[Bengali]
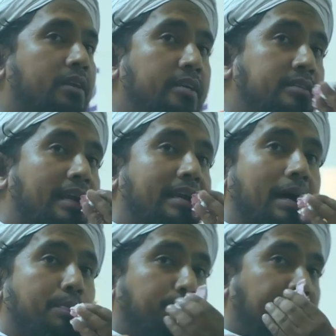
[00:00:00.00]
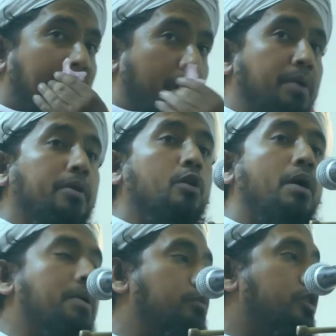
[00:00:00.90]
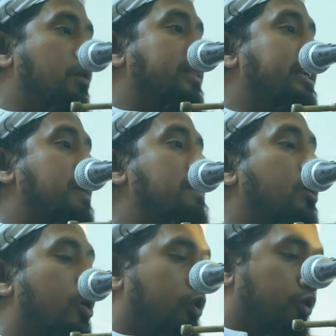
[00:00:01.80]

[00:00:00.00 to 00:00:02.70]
খ্রিস্টানরা বিভিন্নভাবে মুসলমানদের ইমান হরণ